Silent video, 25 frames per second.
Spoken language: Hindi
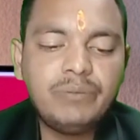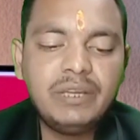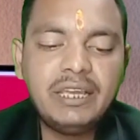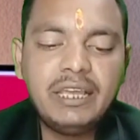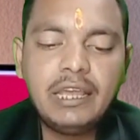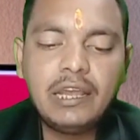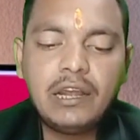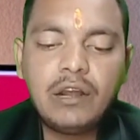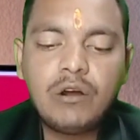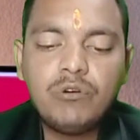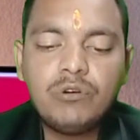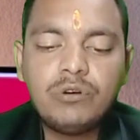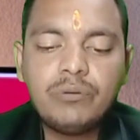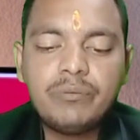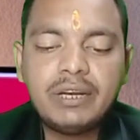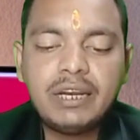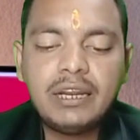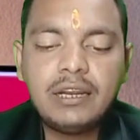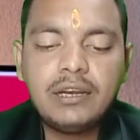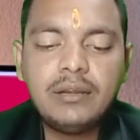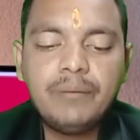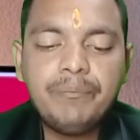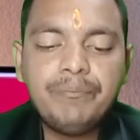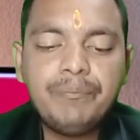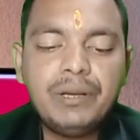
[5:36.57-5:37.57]
और इस
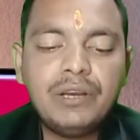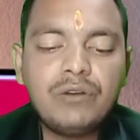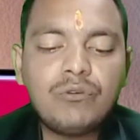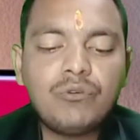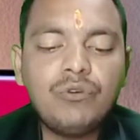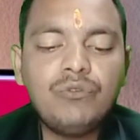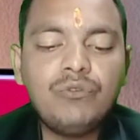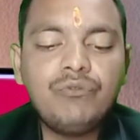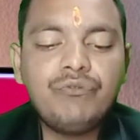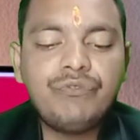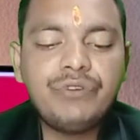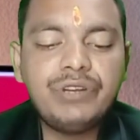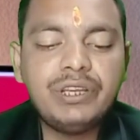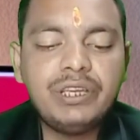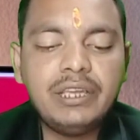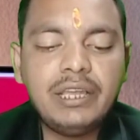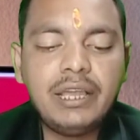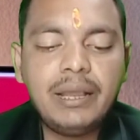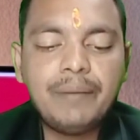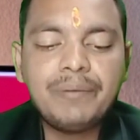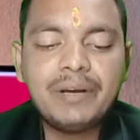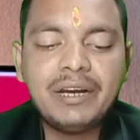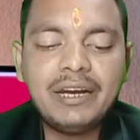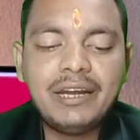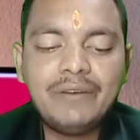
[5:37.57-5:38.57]
एप्लीकेशन में अकाउंट
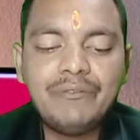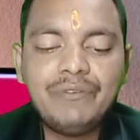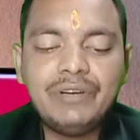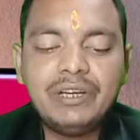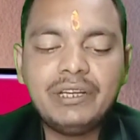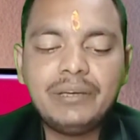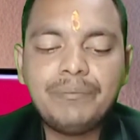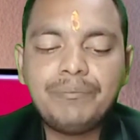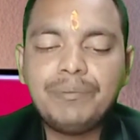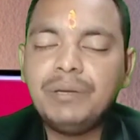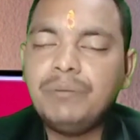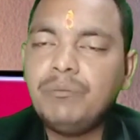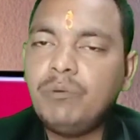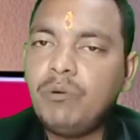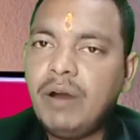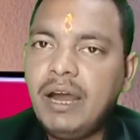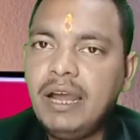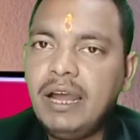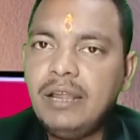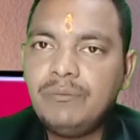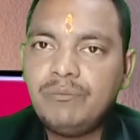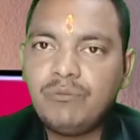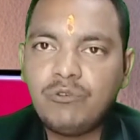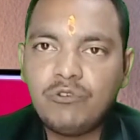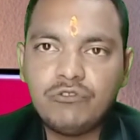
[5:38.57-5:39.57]
बनाना बिल्कुल फ्री है
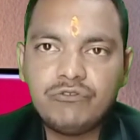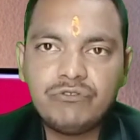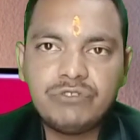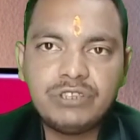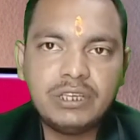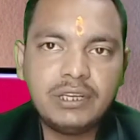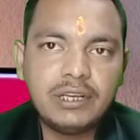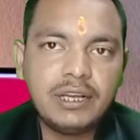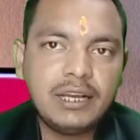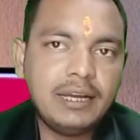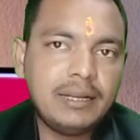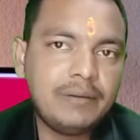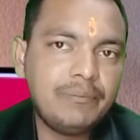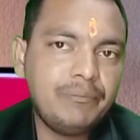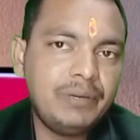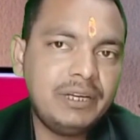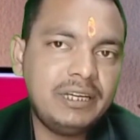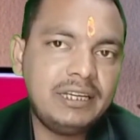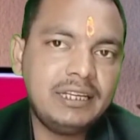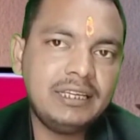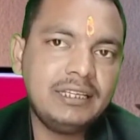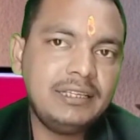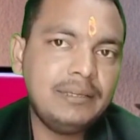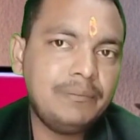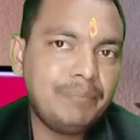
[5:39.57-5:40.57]
आप घर बैठे अपने
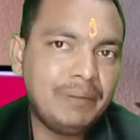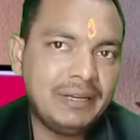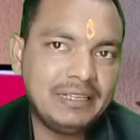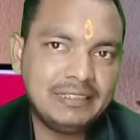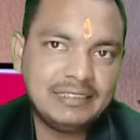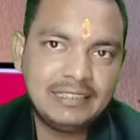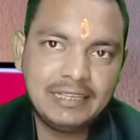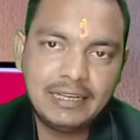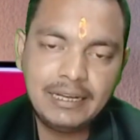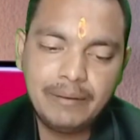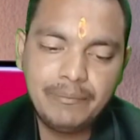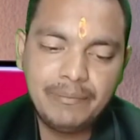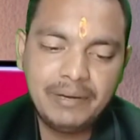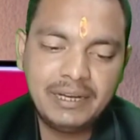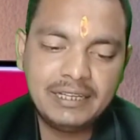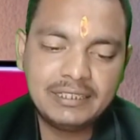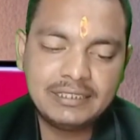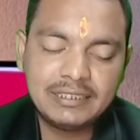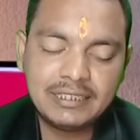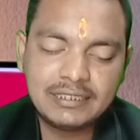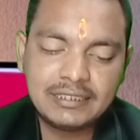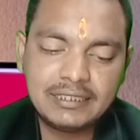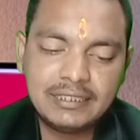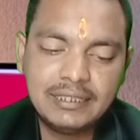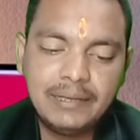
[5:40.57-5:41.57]
मोबाइल फ़ोन से घर
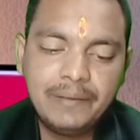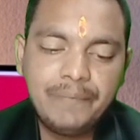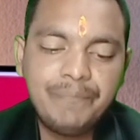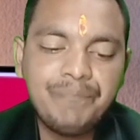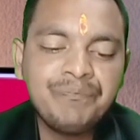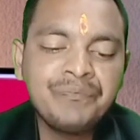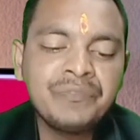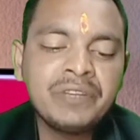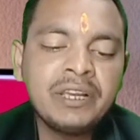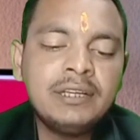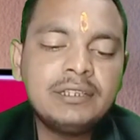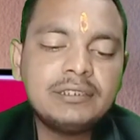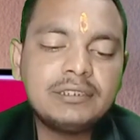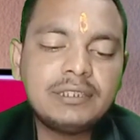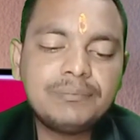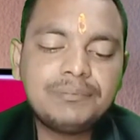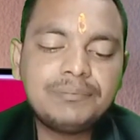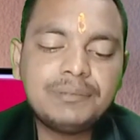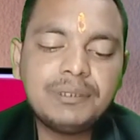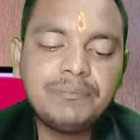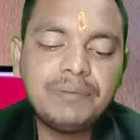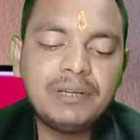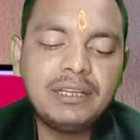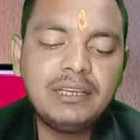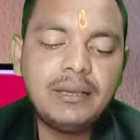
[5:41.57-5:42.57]
बैठे ही पैसा कमा
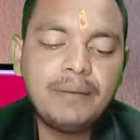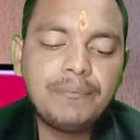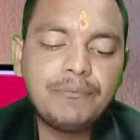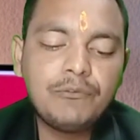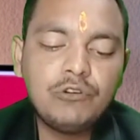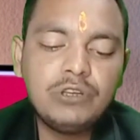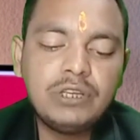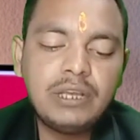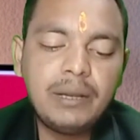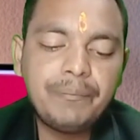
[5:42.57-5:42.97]
सकते हैं